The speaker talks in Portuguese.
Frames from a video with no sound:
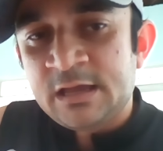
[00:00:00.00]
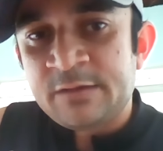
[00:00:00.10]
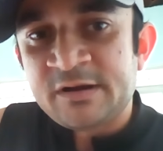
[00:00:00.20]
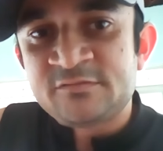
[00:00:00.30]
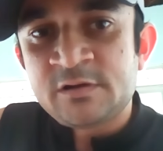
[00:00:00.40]

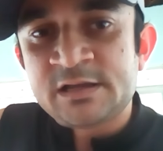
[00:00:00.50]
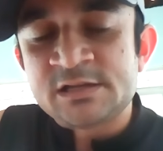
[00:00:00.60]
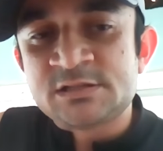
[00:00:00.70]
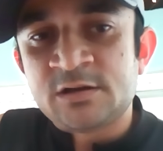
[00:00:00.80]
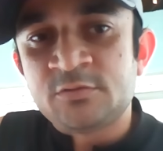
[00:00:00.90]
é mais uma
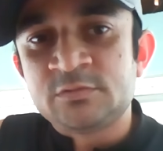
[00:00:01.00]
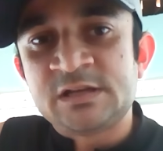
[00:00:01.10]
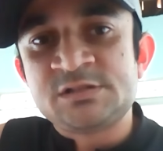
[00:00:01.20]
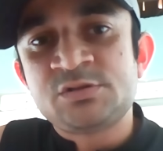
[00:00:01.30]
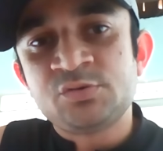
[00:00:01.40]
questão
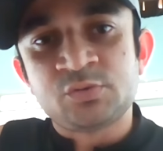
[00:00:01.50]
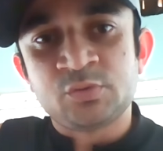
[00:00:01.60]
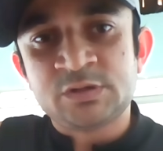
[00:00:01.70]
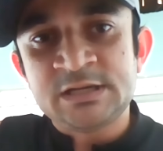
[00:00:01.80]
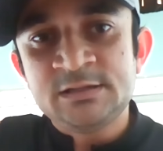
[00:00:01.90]
da
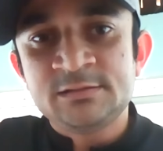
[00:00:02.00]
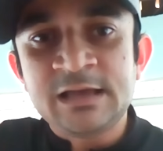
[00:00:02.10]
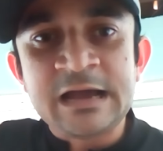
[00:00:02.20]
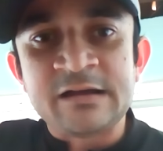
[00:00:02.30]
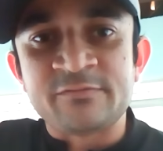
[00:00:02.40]
estrutura
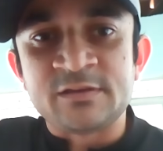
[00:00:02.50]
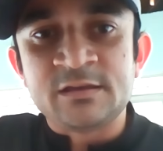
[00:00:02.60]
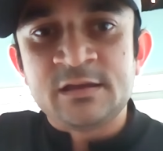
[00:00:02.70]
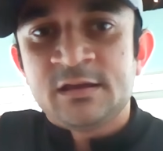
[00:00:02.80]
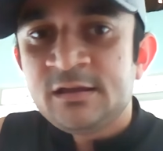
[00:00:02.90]
da ave,
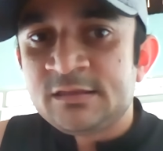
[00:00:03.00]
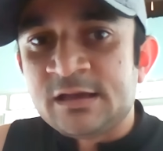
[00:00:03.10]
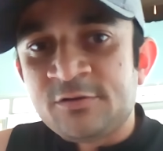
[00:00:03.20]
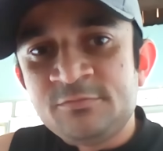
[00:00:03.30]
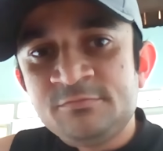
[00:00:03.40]
e
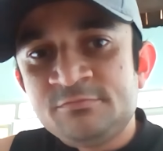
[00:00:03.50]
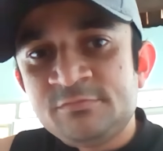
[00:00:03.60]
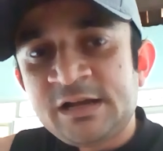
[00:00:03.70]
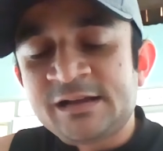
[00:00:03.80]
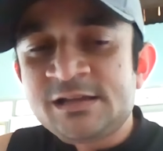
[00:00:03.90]
não
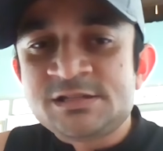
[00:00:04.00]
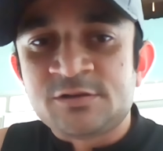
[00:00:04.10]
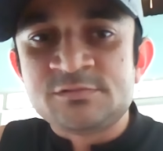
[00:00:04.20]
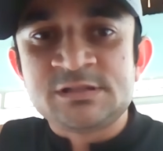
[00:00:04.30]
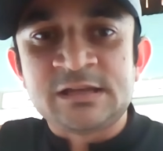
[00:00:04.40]
a
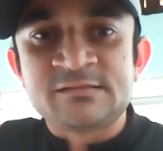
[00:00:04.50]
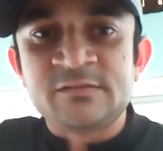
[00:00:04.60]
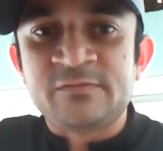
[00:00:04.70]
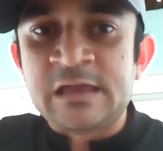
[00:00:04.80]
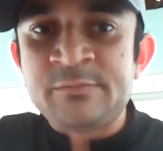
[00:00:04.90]
questão de
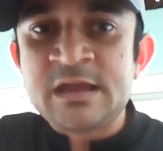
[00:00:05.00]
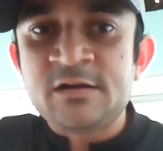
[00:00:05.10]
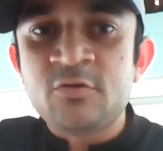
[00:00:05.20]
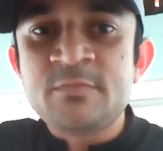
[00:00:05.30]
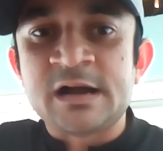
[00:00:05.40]
nascer
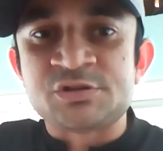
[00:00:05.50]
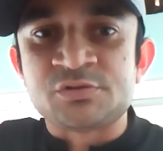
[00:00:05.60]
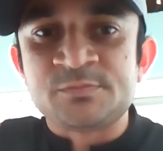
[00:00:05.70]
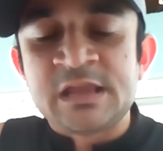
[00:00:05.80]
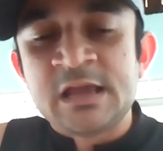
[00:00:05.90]
fêmea ou macho.